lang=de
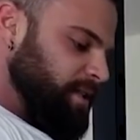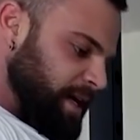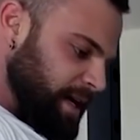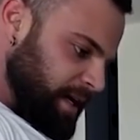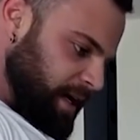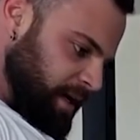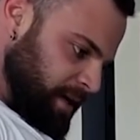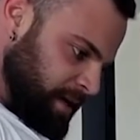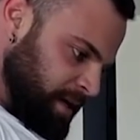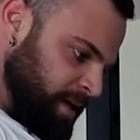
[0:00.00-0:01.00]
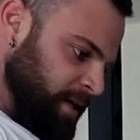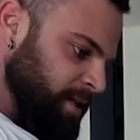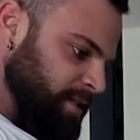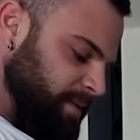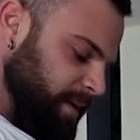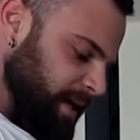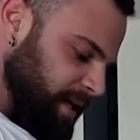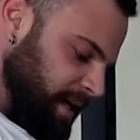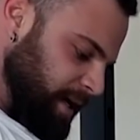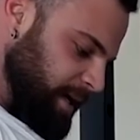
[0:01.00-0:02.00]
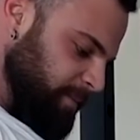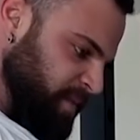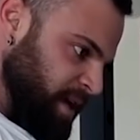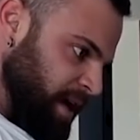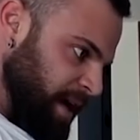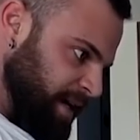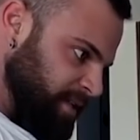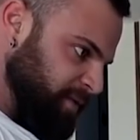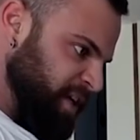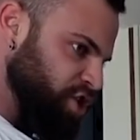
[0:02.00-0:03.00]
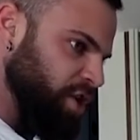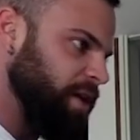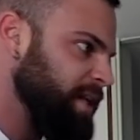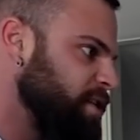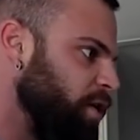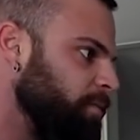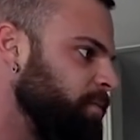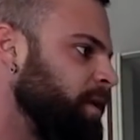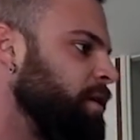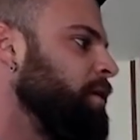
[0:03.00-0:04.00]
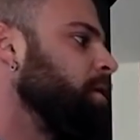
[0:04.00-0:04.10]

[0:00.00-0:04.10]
Drei, zwei, eins, vier Stück. Let's go. Ja.